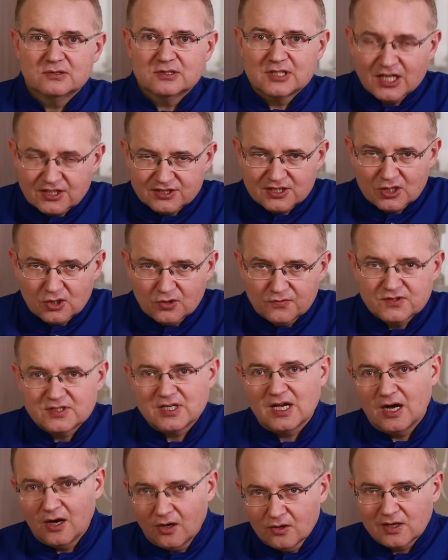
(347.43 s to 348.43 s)

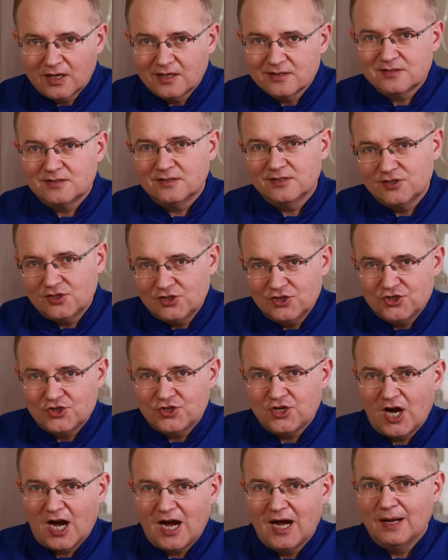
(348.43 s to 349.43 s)
kasztanowca oraz z
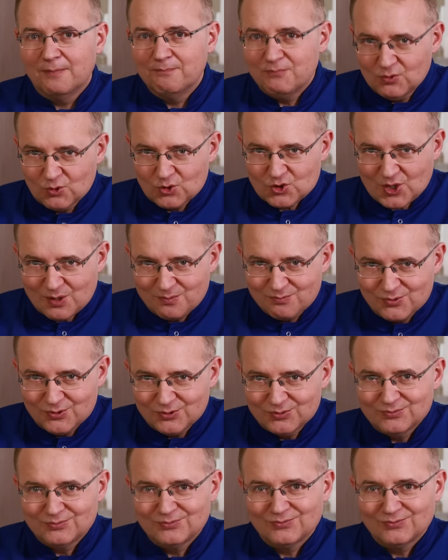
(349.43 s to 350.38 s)
liścia miłożębu.